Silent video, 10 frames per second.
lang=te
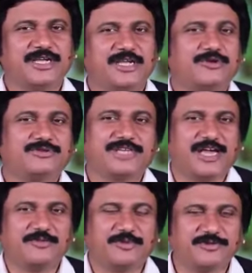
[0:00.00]
ఎన్నో
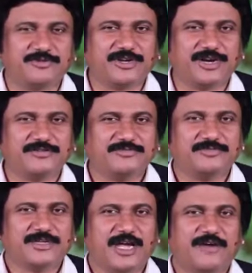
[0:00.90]
జయాలు పొందుకున్నాడు
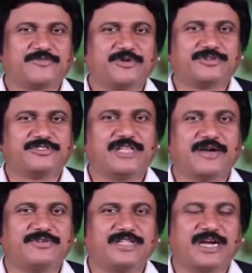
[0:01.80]
అఫ్కోర్స్
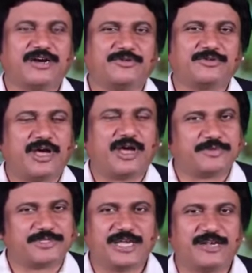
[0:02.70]
దావిది అకౌంట్లో
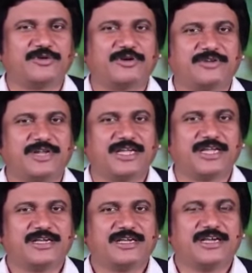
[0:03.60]
అపజయాలు కూడా ఉన్నాయి
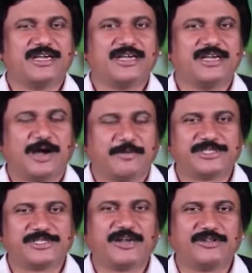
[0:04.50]

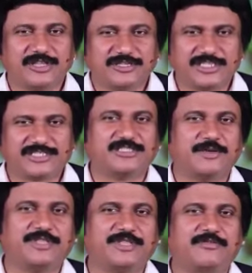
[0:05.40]
అపజయాలు తను చేసిన
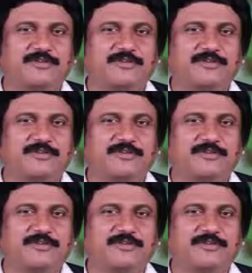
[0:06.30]
తప్పిదాల వల్ల